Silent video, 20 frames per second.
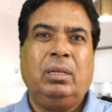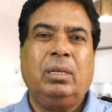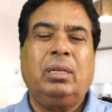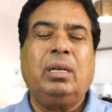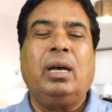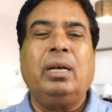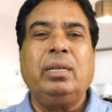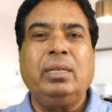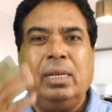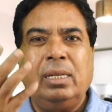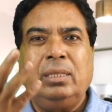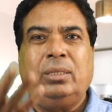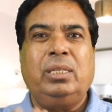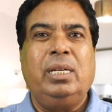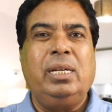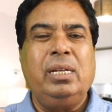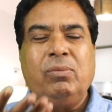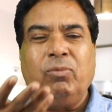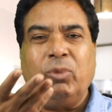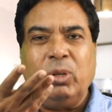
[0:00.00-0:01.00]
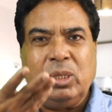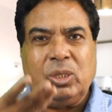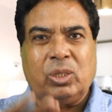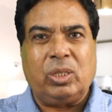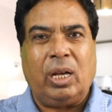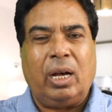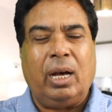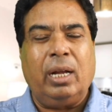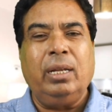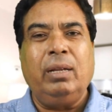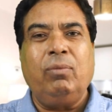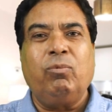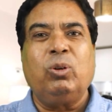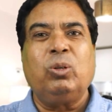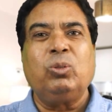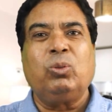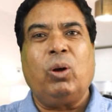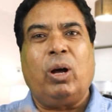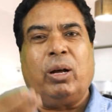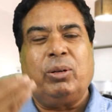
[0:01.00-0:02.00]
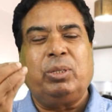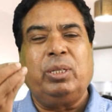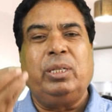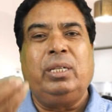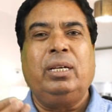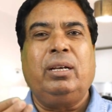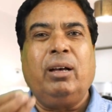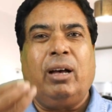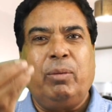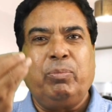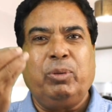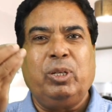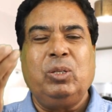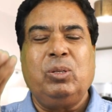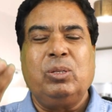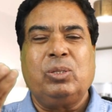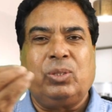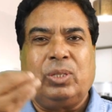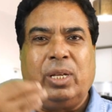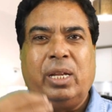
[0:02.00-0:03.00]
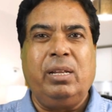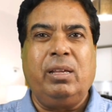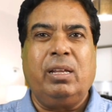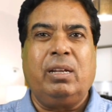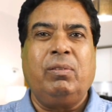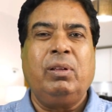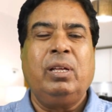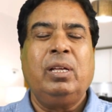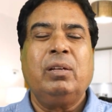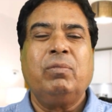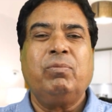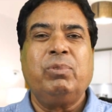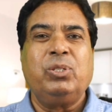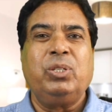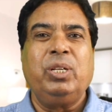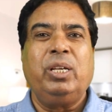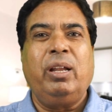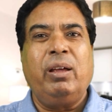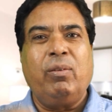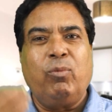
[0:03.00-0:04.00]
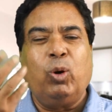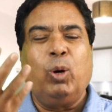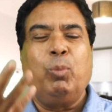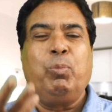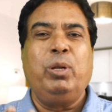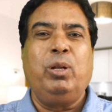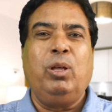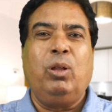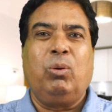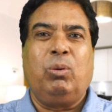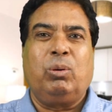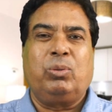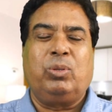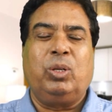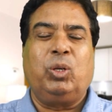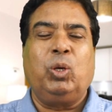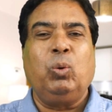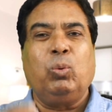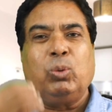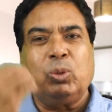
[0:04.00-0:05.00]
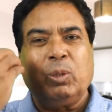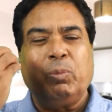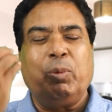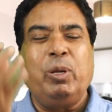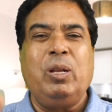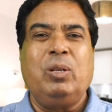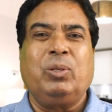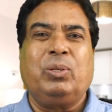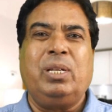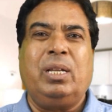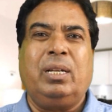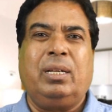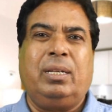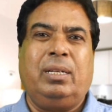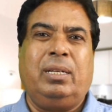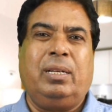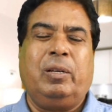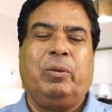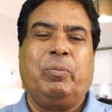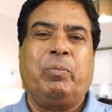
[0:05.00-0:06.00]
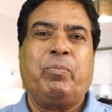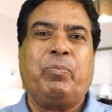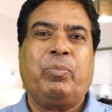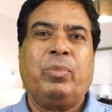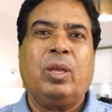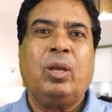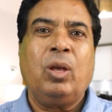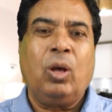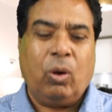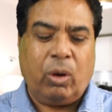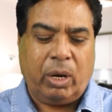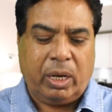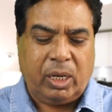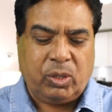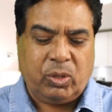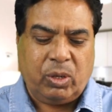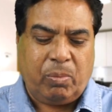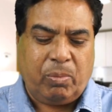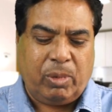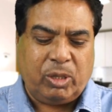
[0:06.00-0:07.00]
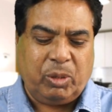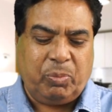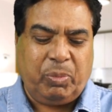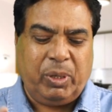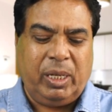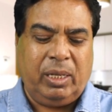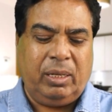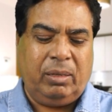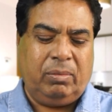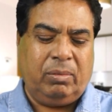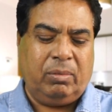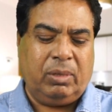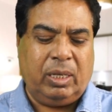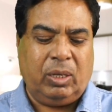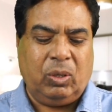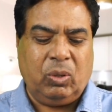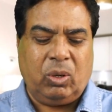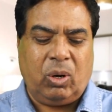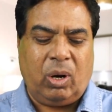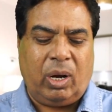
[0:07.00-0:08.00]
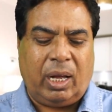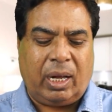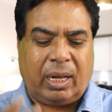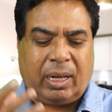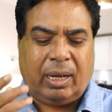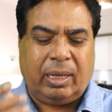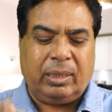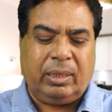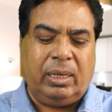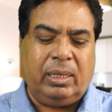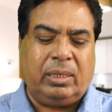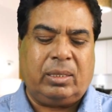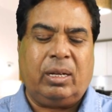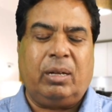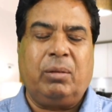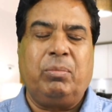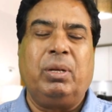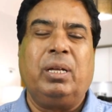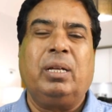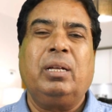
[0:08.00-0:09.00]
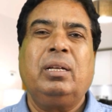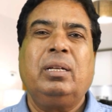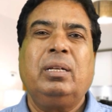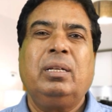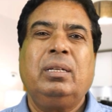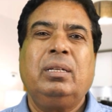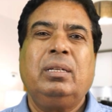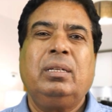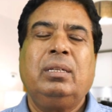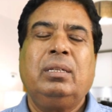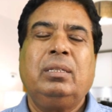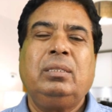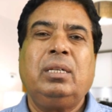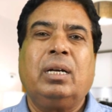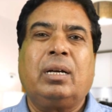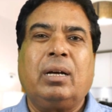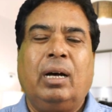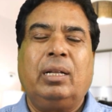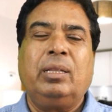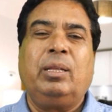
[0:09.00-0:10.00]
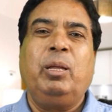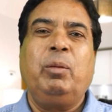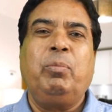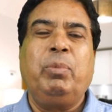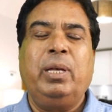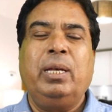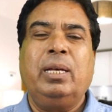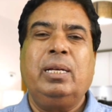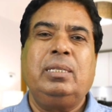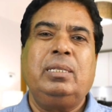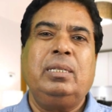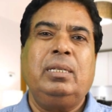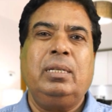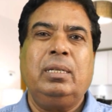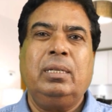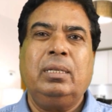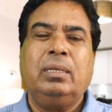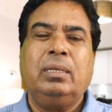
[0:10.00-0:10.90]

क्या ये ये वो इंसान ही वो तो हाँ, ठीक है आपकी जो सीनियर वज़ीर है वो भी नहीं रोक सकी कुछ भी नहीं उसने किया और ये जो मजहबी नूरुल हक कादरी साहब हैं ये कादरी भी हैं जी